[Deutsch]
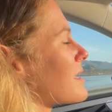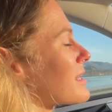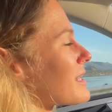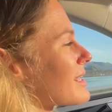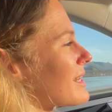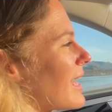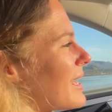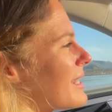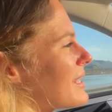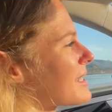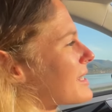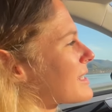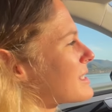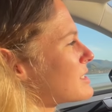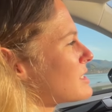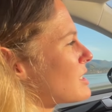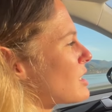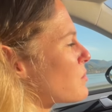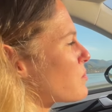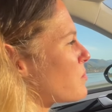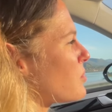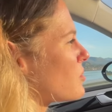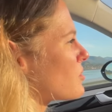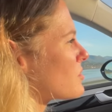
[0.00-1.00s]
Kleiner
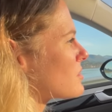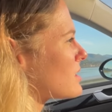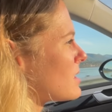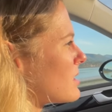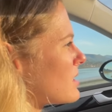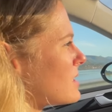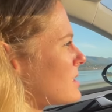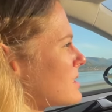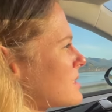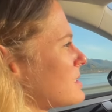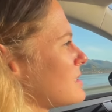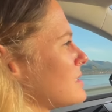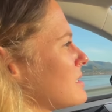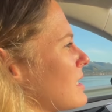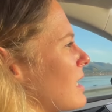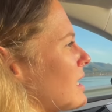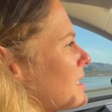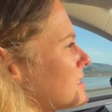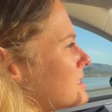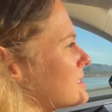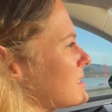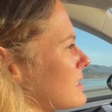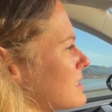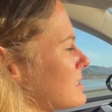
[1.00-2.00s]
Kritikpunkt ist,
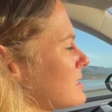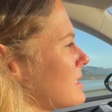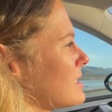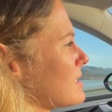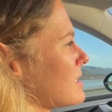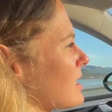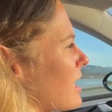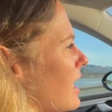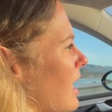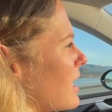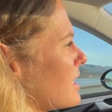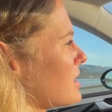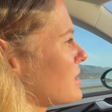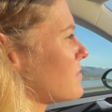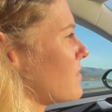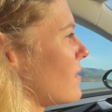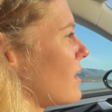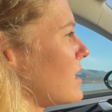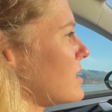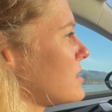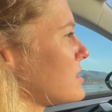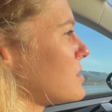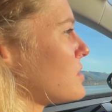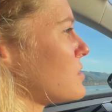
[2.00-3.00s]
dass jetzt hier die
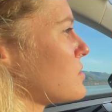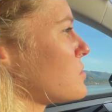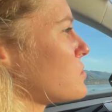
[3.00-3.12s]
Reichweite